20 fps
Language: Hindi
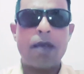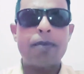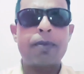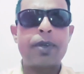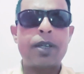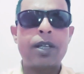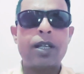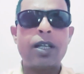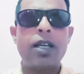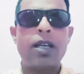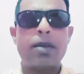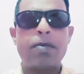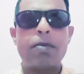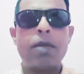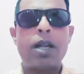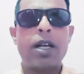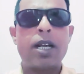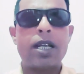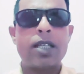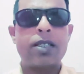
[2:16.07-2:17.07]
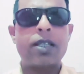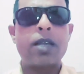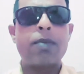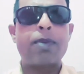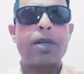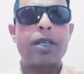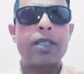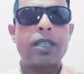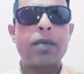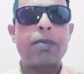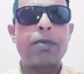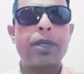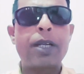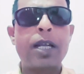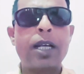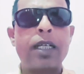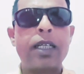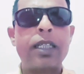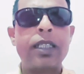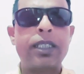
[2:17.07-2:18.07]
काफ़ी लंबा रास्ता पड़ता
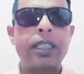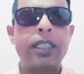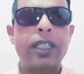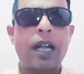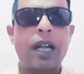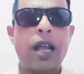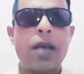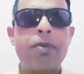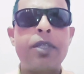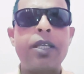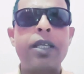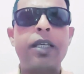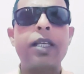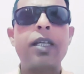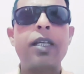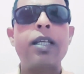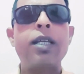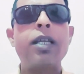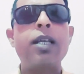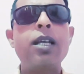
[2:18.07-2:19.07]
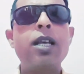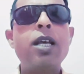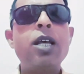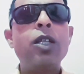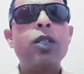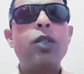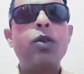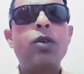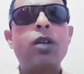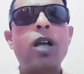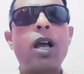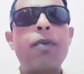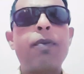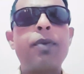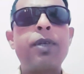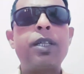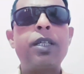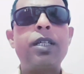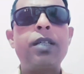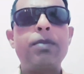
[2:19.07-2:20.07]
पीरागढ़ी से अगर आप देखेंगे तो
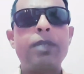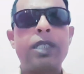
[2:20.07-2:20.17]
काफ़ी